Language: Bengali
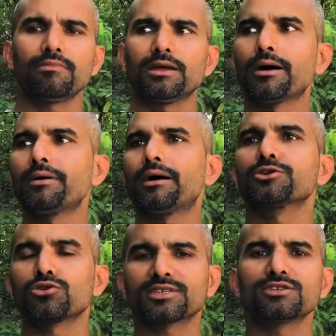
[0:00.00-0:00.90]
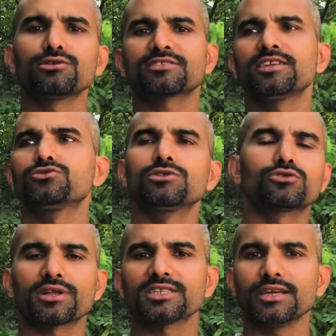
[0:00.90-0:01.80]
এভাবে আমি কন্টিনিউয়াসলি যদি
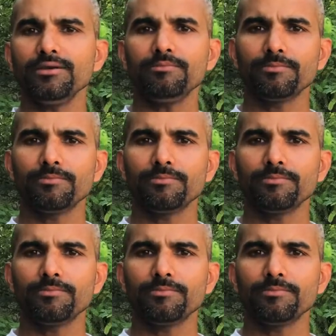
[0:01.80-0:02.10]
করে যাই